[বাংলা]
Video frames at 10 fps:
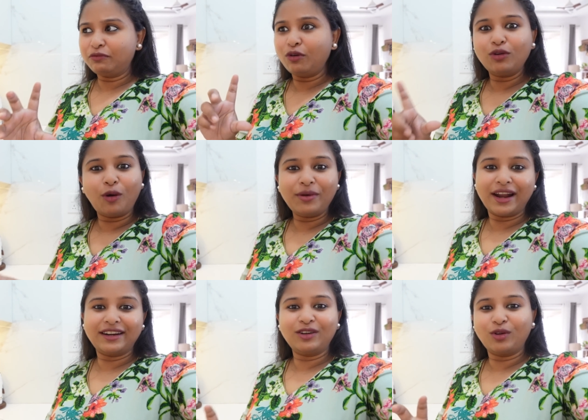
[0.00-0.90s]
ফুলকপির
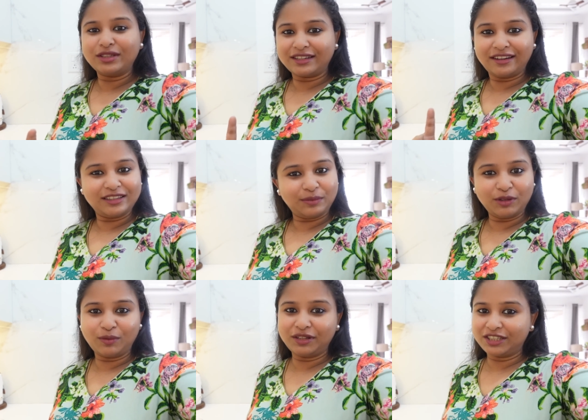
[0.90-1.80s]
একটা রোস্টের রেসিপি
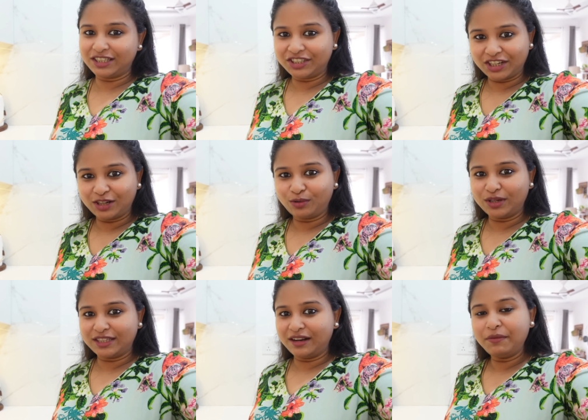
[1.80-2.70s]
তোমাদের সাথে শেয়ার
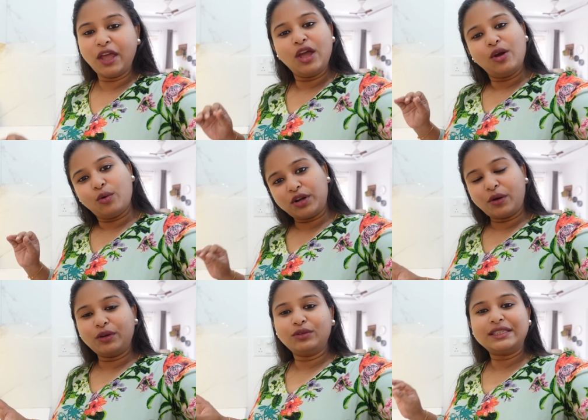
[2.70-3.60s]
করেছিলাম
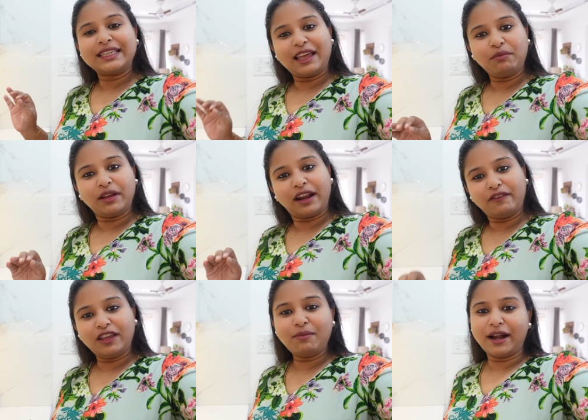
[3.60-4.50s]
ওটাও কিন্তু সেম
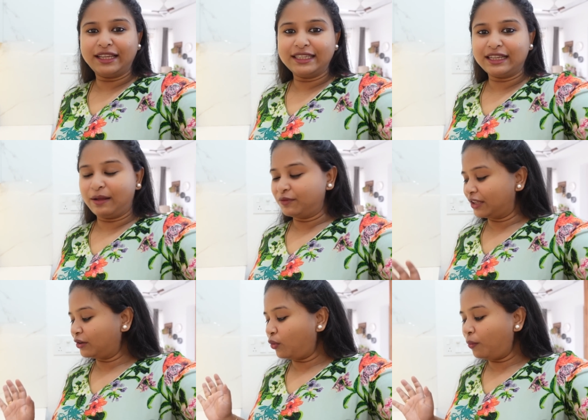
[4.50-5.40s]
গ্রেভি বানিয়েছিলাম
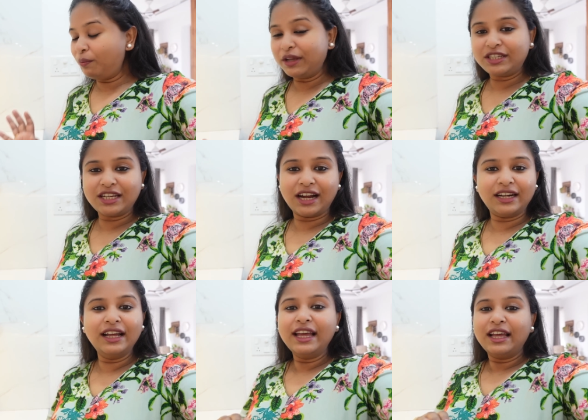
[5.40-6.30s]
যাতে খুব বেশি আর
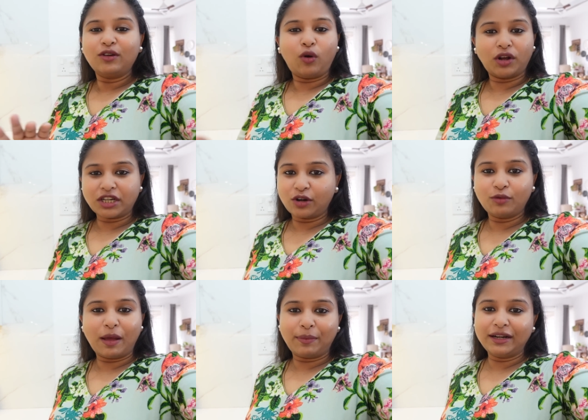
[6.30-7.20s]
কষানোর
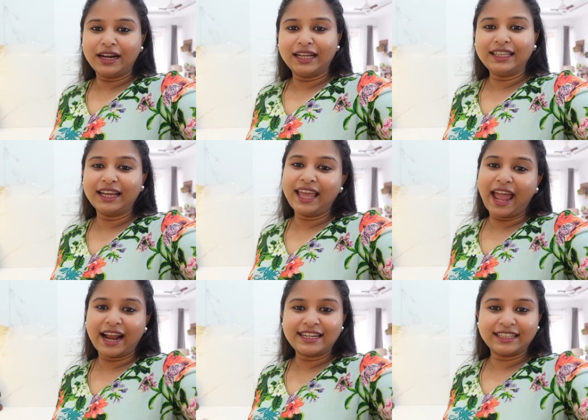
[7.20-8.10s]
ব্যাপার না থাকে
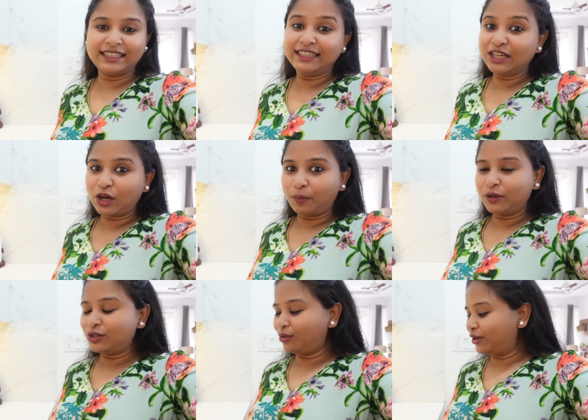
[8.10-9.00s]
একসাথে দিয়ে সব
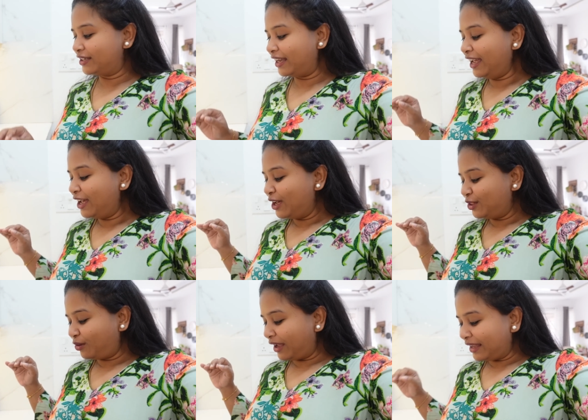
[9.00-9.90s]
কিছু হয়ে যায়
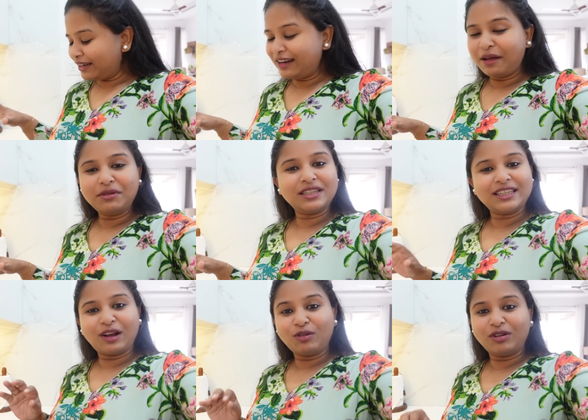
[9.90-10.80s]
তো নিরামিষ
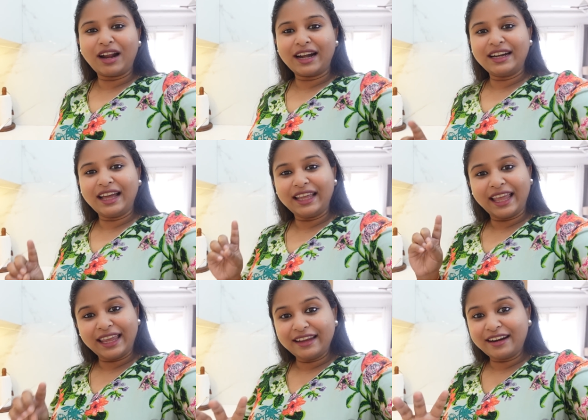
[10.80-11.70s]
যে কোনো রান্না
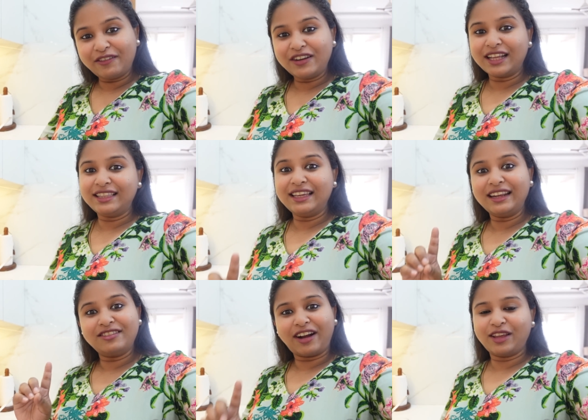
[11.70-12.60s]
এই গ্রেভিটা দিয়ে
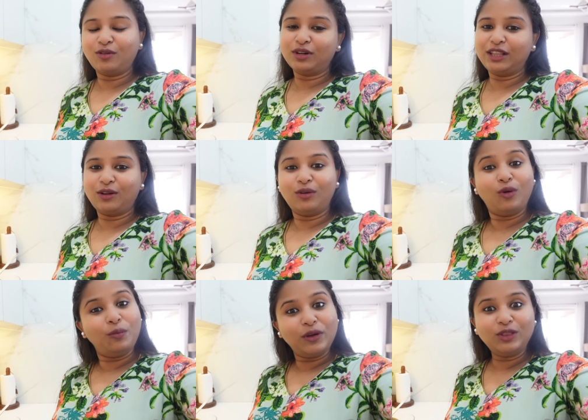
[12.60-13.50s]
ট্রাই করে দেখো
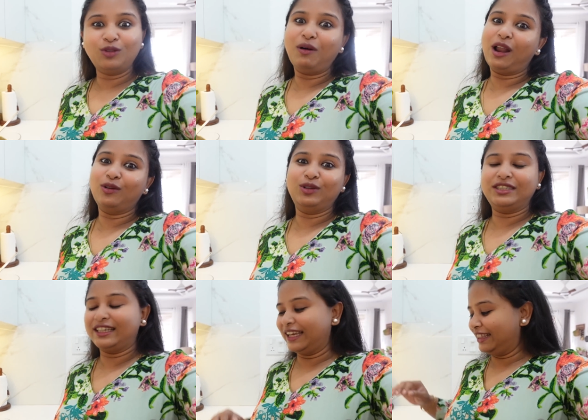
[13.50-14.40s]
খুব কিন্তু ভালো
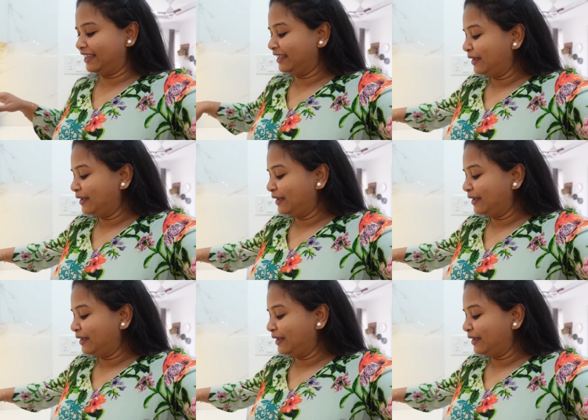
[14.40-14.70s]
হচ্ছে খেতে